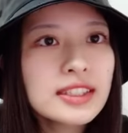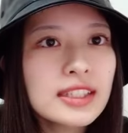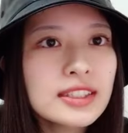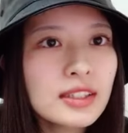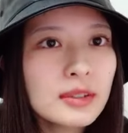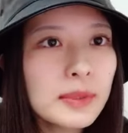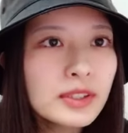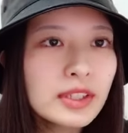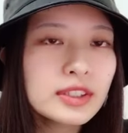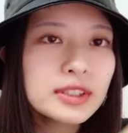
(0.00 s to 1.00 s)
明日のイベント
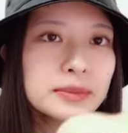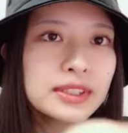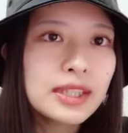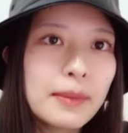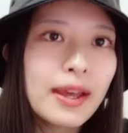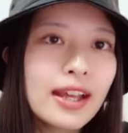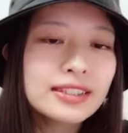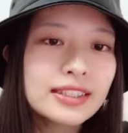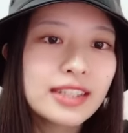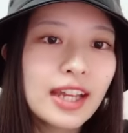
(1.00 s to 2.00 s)
楽しみにしてま
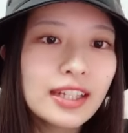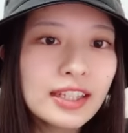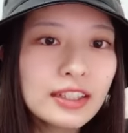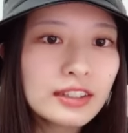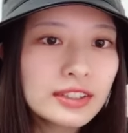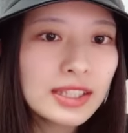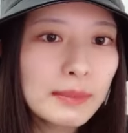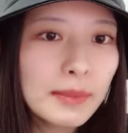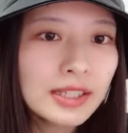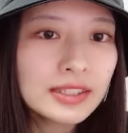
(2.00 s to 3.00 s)
すだって、ありがとうござい
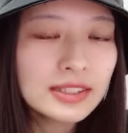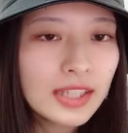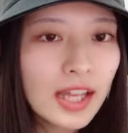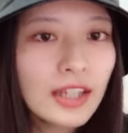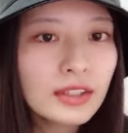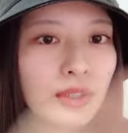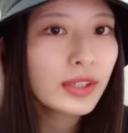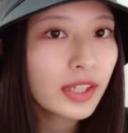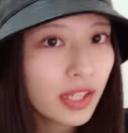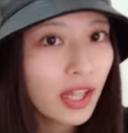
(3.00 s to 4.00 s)
ます。はい、わ
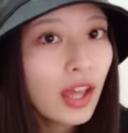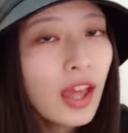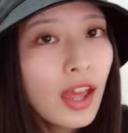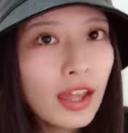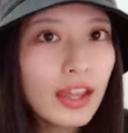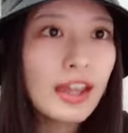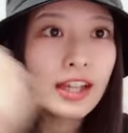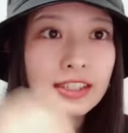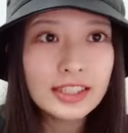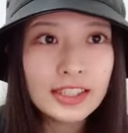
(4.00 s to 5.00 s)
けで、えー、
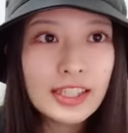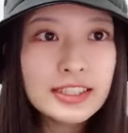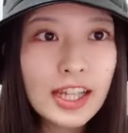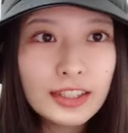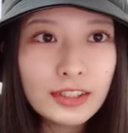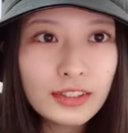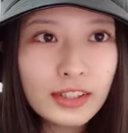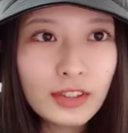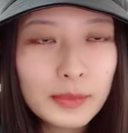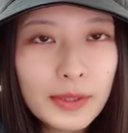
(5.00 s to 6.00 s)
明日ねサンリオネ
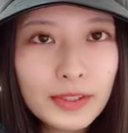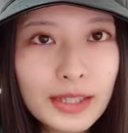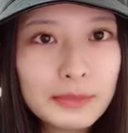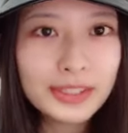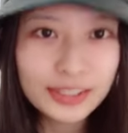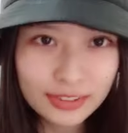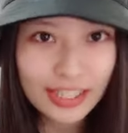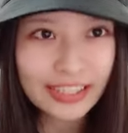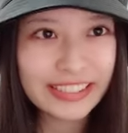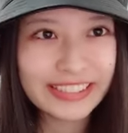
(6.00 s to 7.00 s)
のイベントありますの
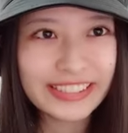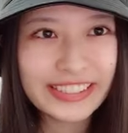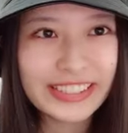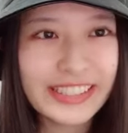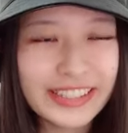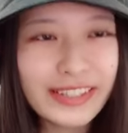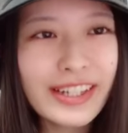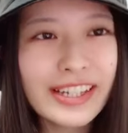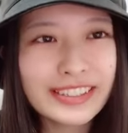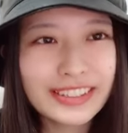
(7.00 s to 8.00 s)
で、来てくださる方
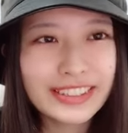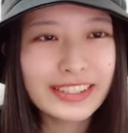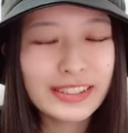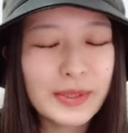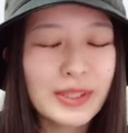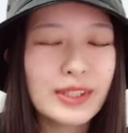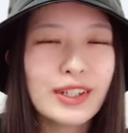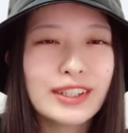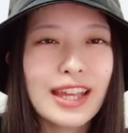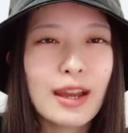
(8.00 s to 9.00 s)
はそちらのイベントの
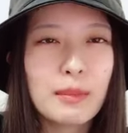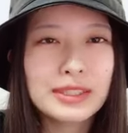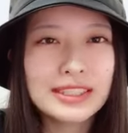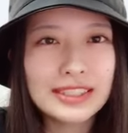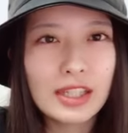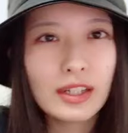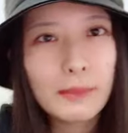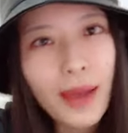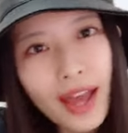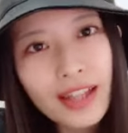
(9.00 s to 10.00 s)
方でお待ちしており
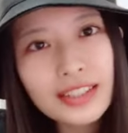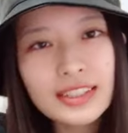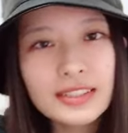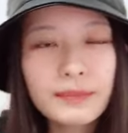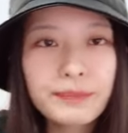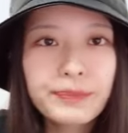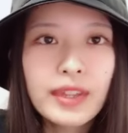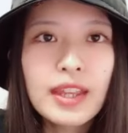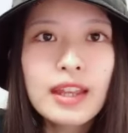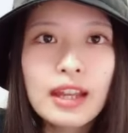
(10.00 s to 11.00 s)
ます。
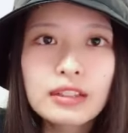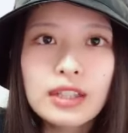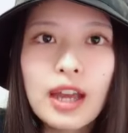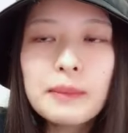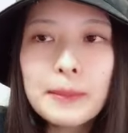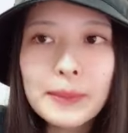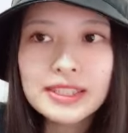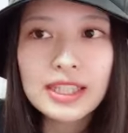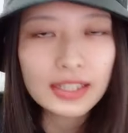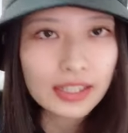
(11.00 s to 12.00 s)
あのねアメパ
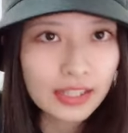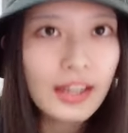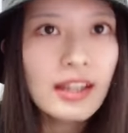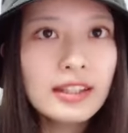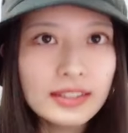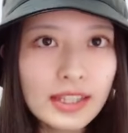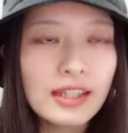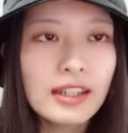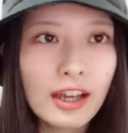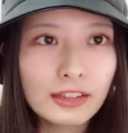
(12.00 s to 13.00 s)
さんかな
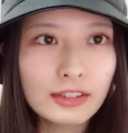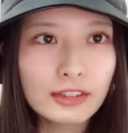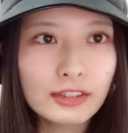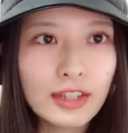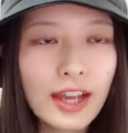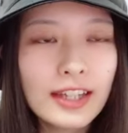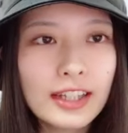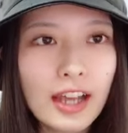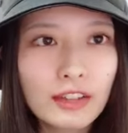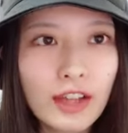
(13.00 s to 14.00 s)
で、あのー、は
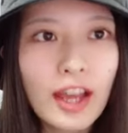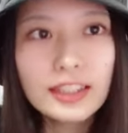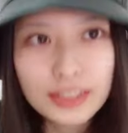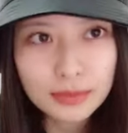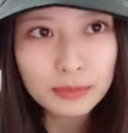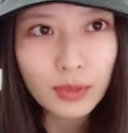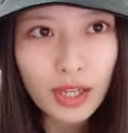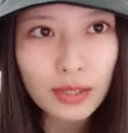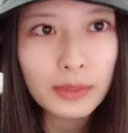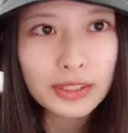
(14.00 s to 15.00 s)
あの配信もあ
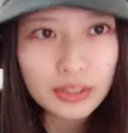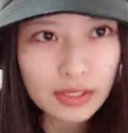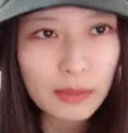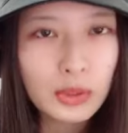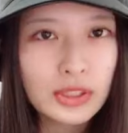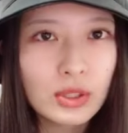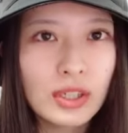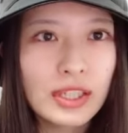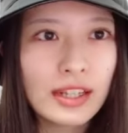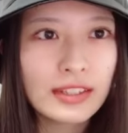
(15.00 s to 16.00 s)
りますので、もし来れ
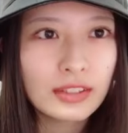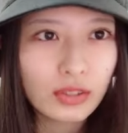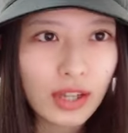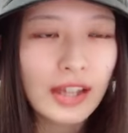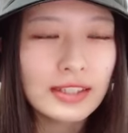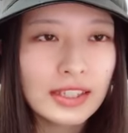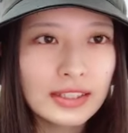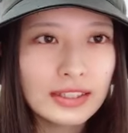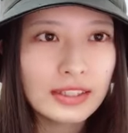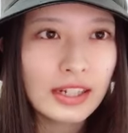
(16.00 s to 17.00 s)
ないとか当た
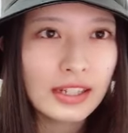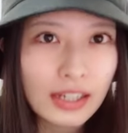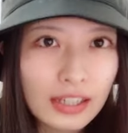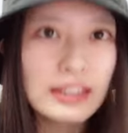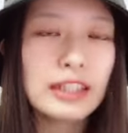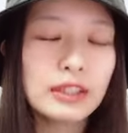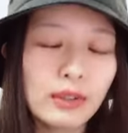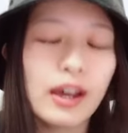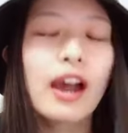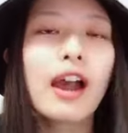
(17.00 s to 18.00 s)
らなかった人
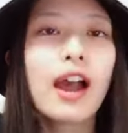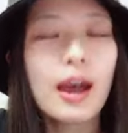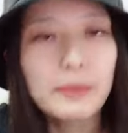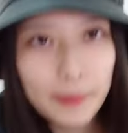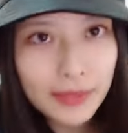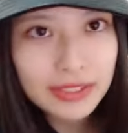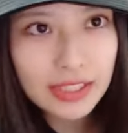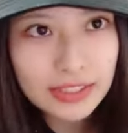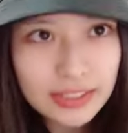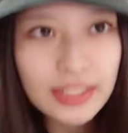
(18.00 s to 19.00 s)
はアメバさ
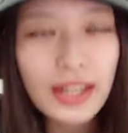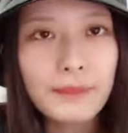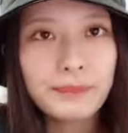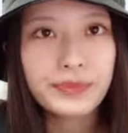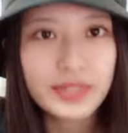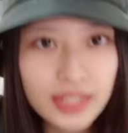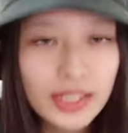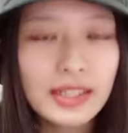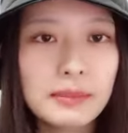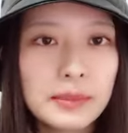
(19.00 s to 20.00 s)
んにてぜ
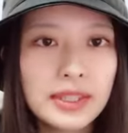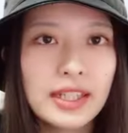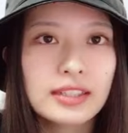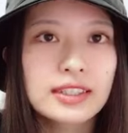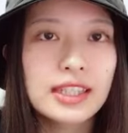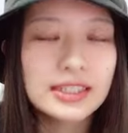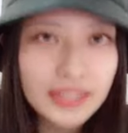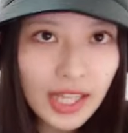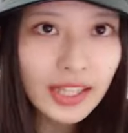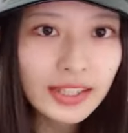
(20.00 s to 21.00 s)
ひ見てくだ
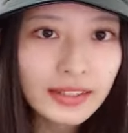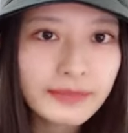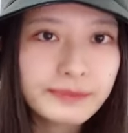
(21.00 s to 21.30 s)
さい。